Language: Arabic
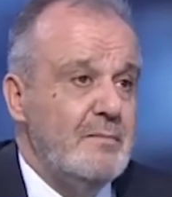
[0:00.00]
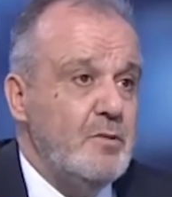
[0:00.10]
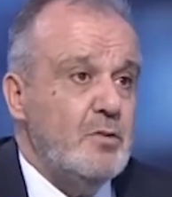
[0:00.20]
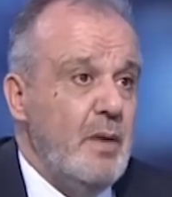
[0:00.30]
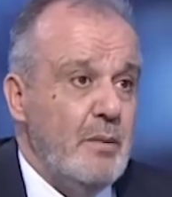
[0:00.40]

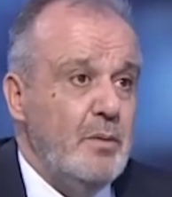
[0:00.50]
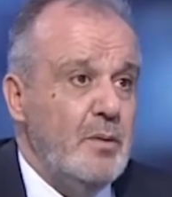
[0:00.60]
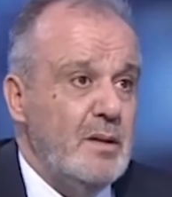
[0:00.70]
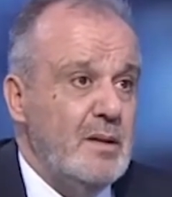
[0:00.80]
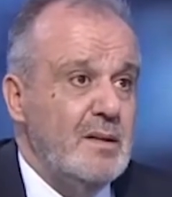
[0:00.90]
مش
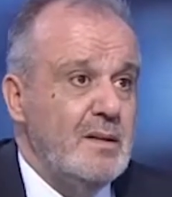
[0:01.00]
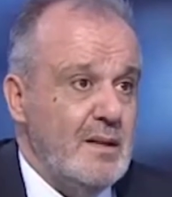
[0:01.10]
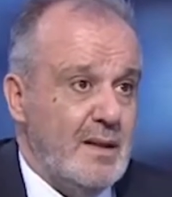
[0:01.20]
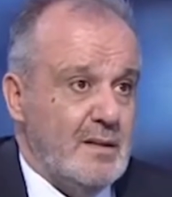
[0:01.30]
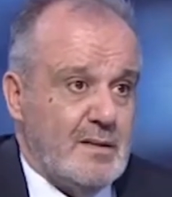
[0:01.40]
مقبول
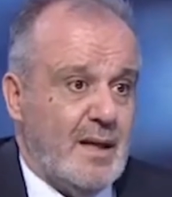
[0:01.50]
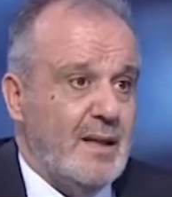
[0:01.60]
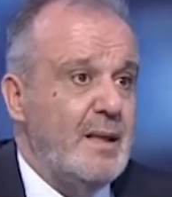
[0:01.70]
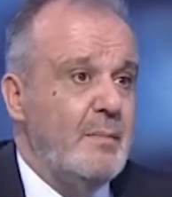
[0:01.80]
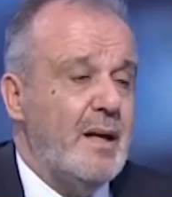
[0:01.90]
يعني
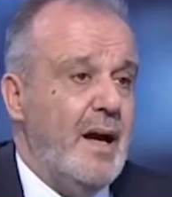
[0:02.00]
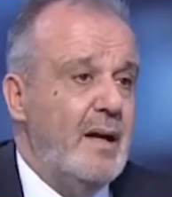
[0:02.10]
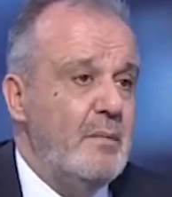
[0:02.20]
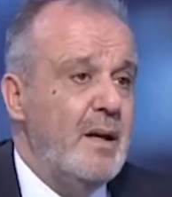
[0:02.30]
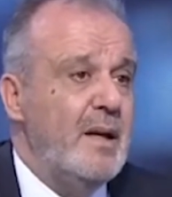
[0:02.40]
صارت
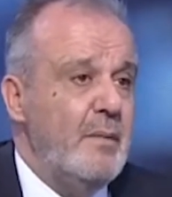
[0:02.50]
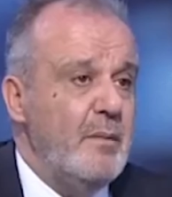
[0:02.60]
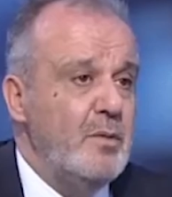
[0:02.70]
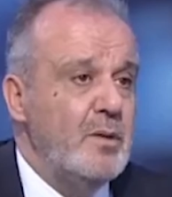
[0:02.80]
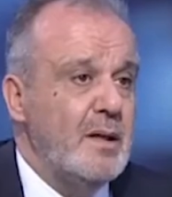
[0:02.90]
لمراحل منا
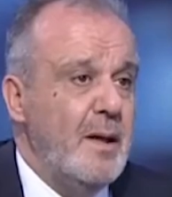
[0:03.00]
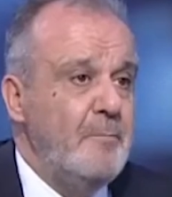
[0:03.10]
مقبوله